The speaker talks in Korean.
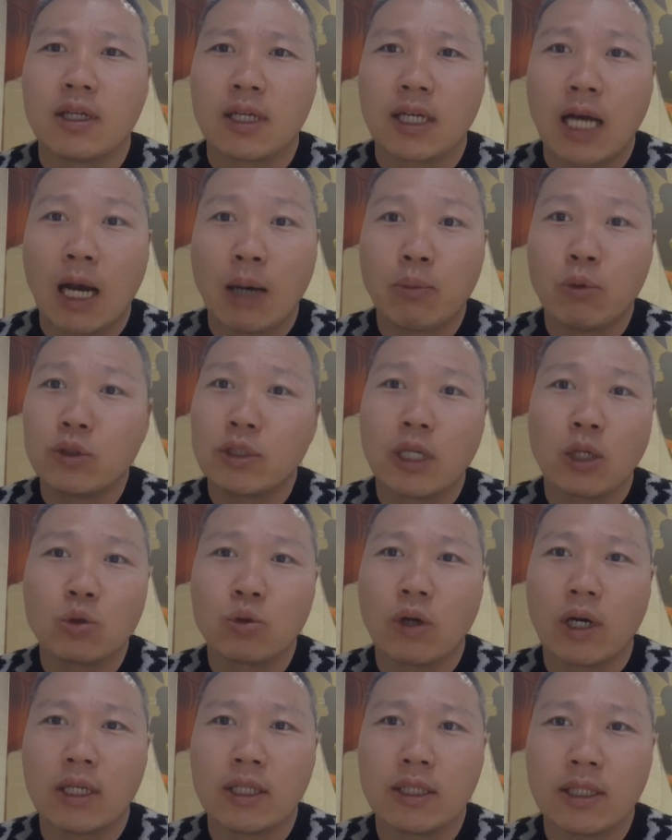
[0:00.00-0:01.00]
가본
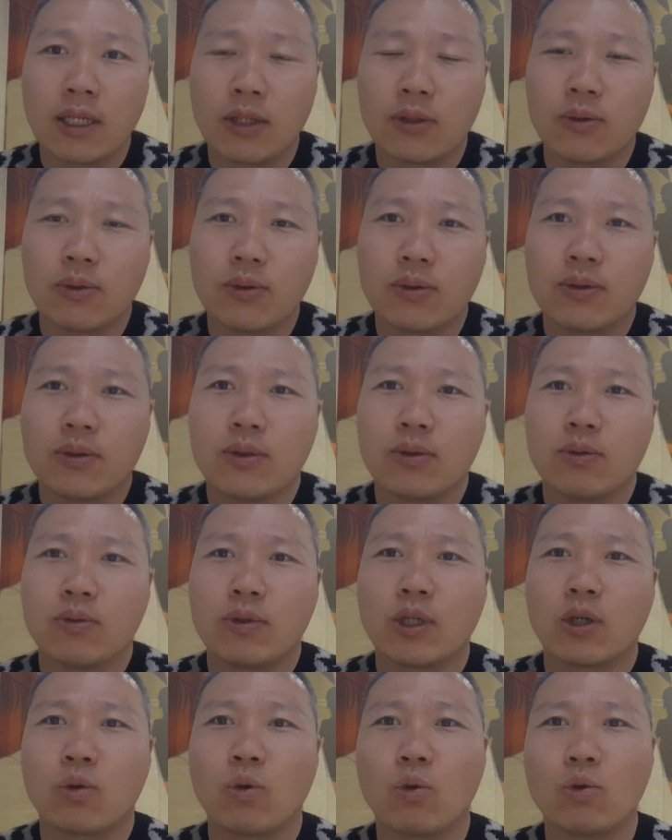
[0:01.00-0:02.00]
장소가 아니더라도
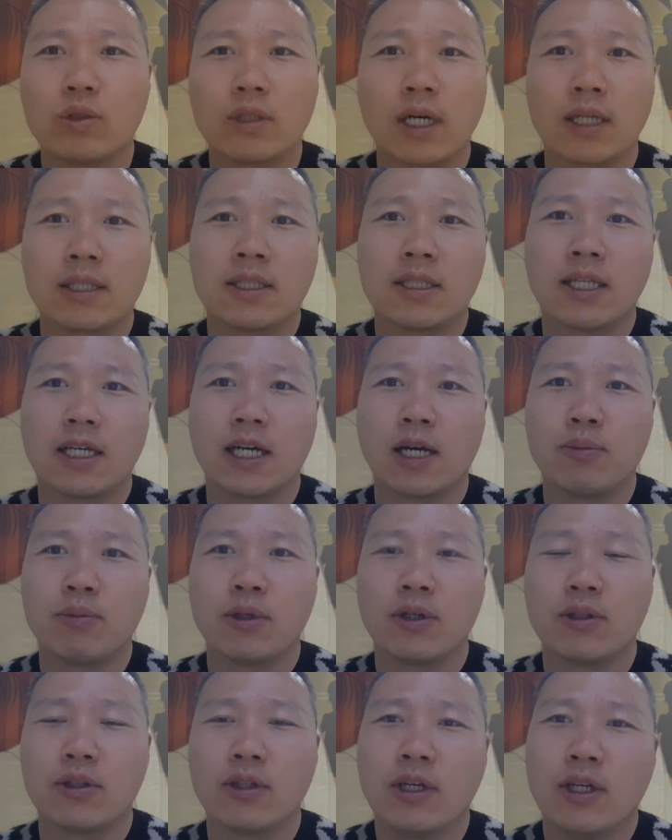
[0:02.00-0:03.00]
우리가 공원 같은 데
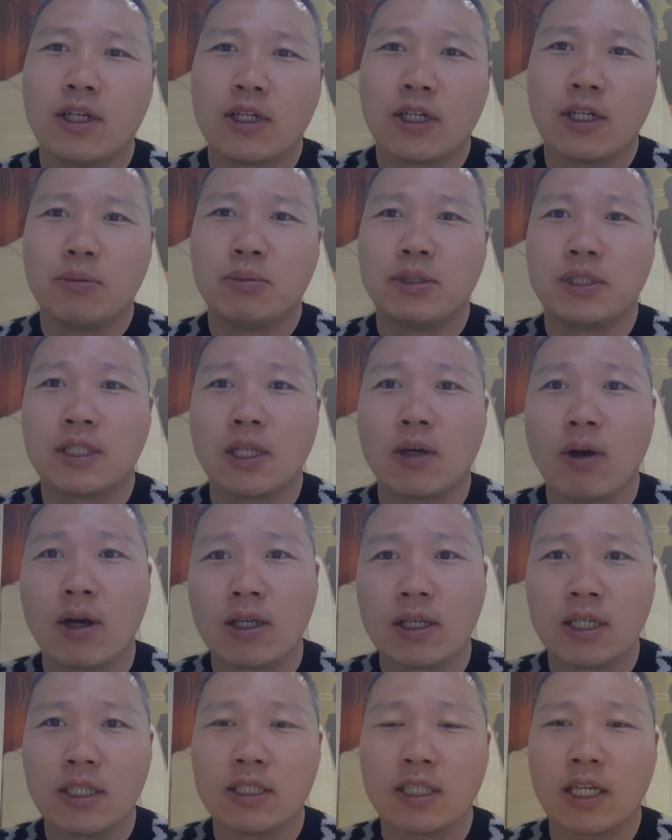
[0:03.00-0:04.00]
가면 거의 비슷한
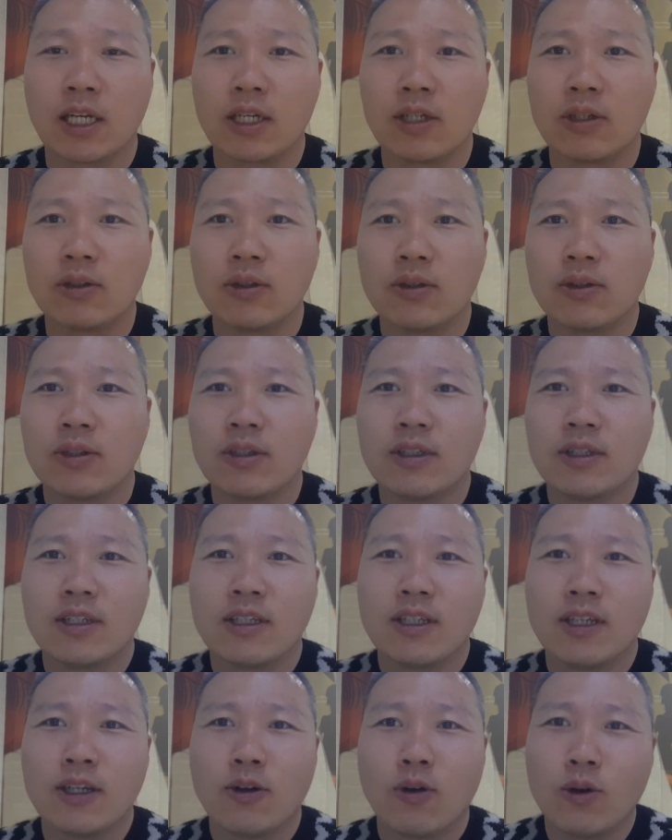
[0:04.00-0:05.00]
환경이잖아요.
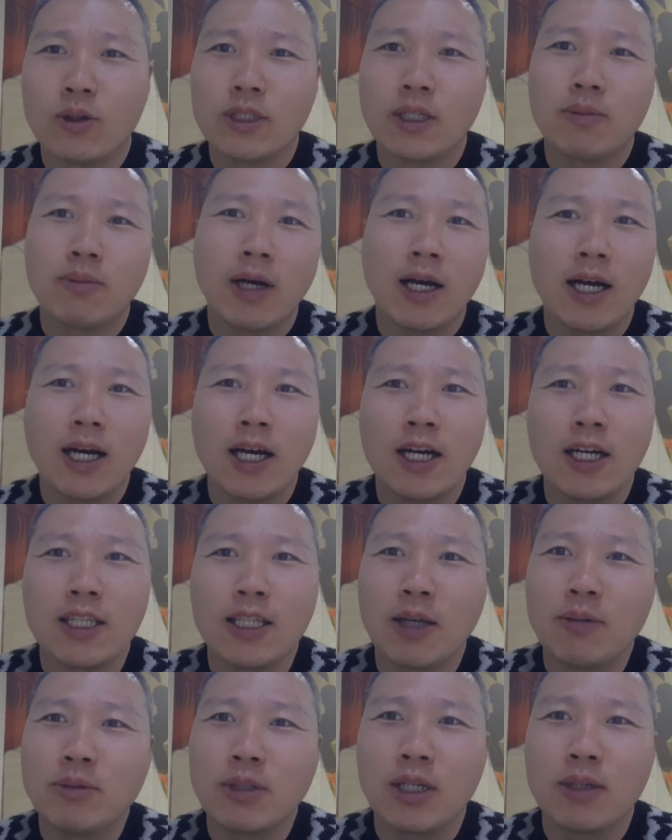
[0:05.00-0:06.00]
혼자 막
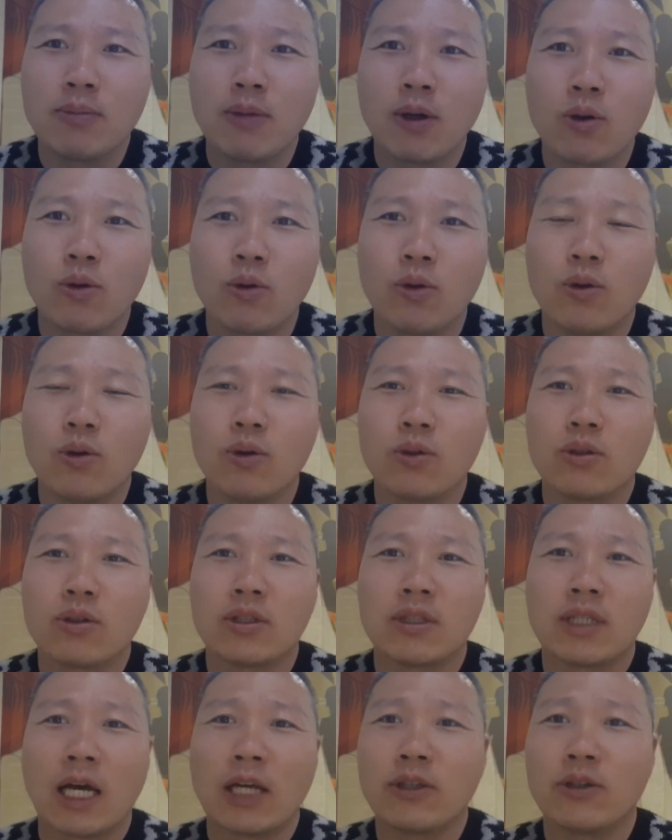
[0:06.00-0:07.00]
냄새를 맡고
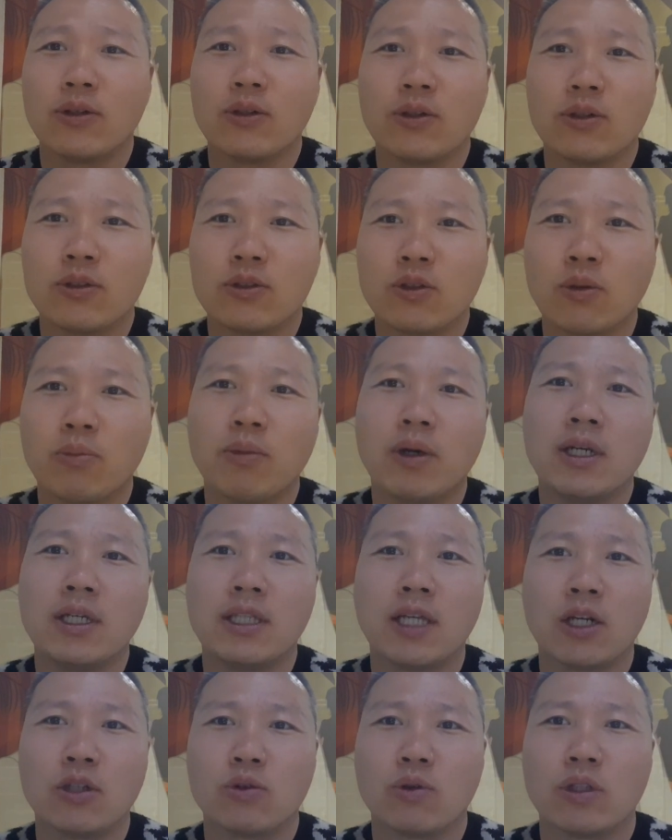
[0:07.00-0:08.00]
다녀요. 좀
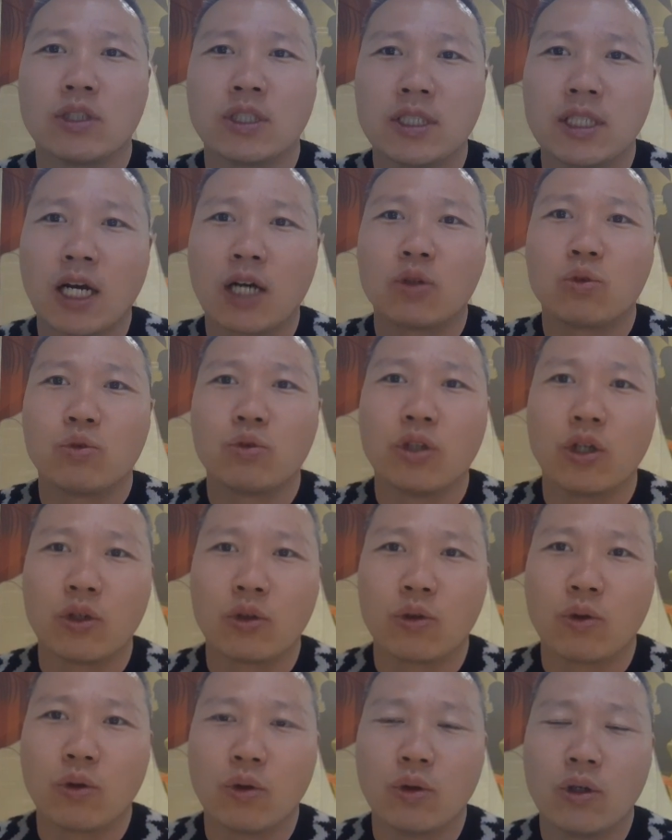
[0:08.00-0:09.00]
멀리 다니죠. 시야가 뚫려
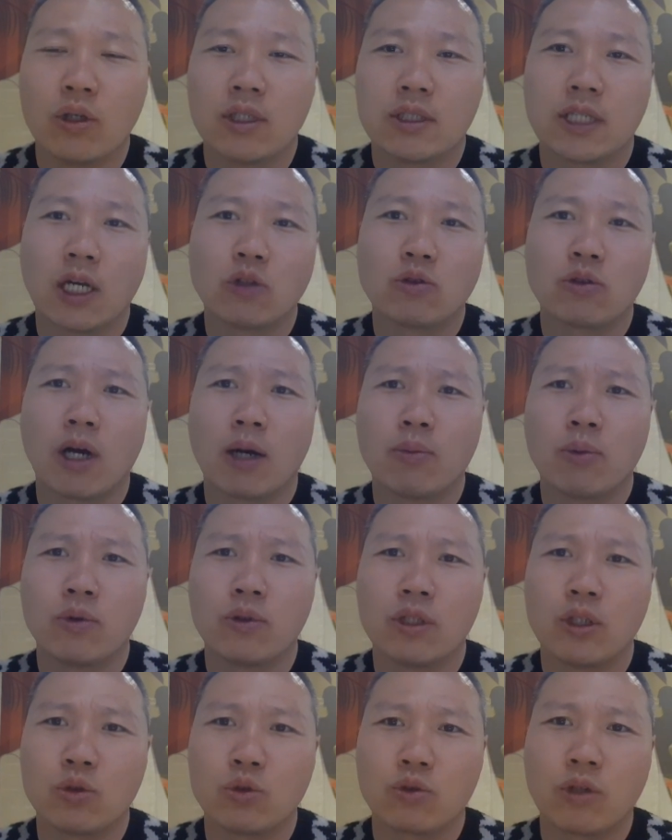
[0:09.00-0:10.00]
있고 자주
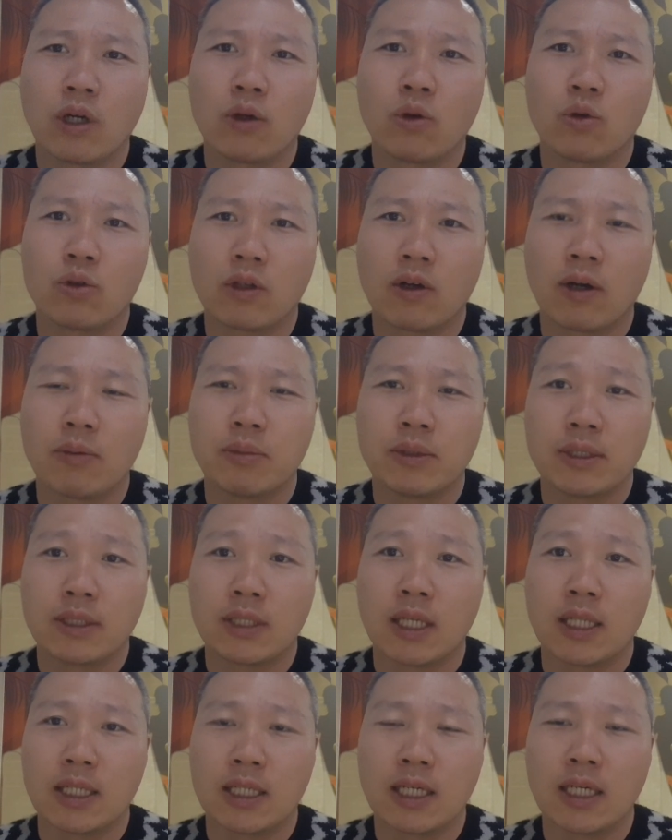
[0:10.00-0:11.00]
가본 익숙한 곳과
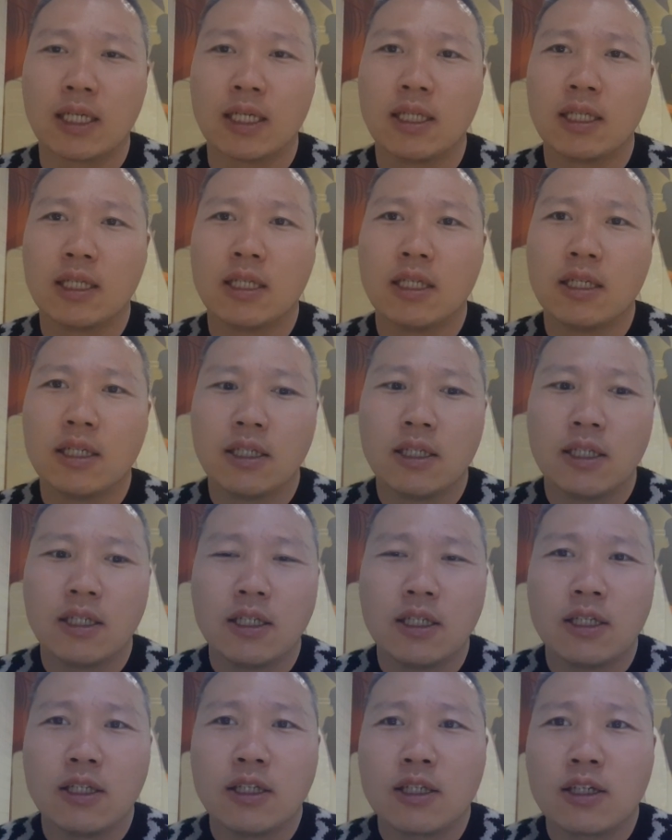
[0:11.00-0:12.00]
비슷하니까.
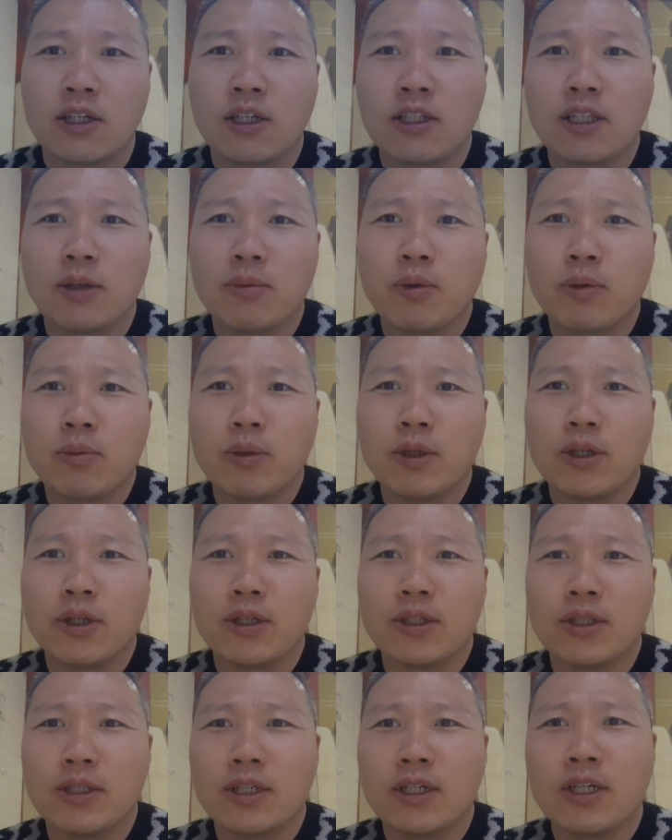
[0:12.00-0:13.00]
그러다
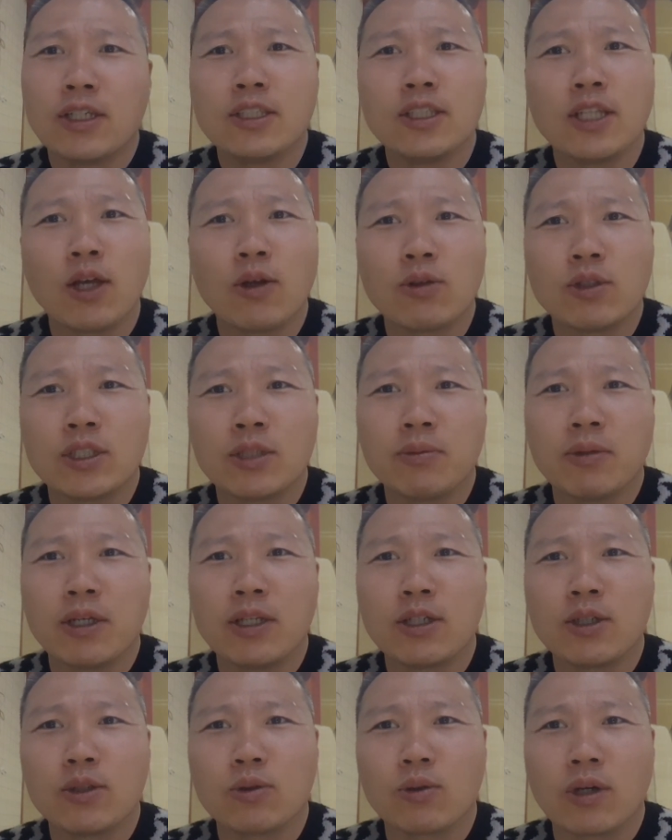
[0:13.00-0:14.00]
보면 어린애로 치면
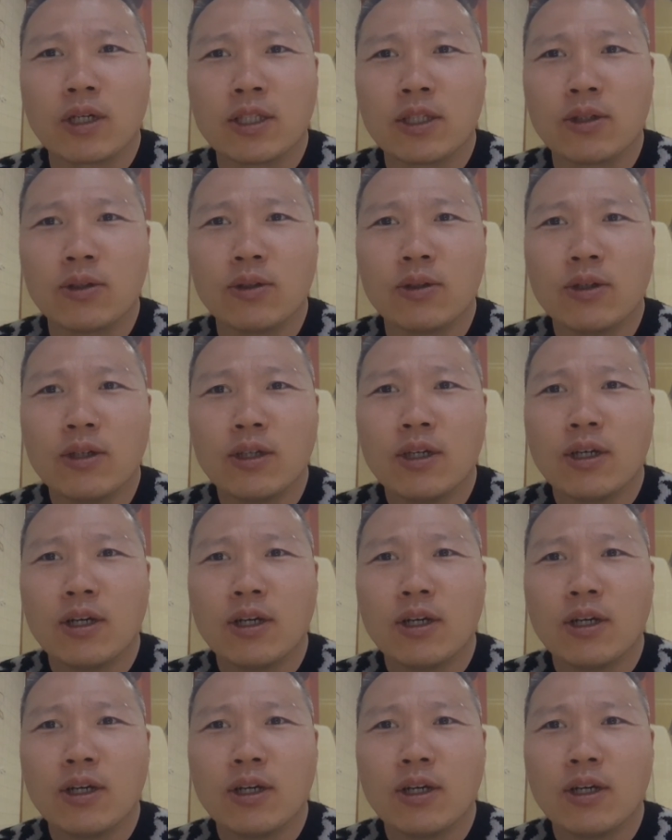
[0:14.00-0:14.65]
이런 것 똑같아요.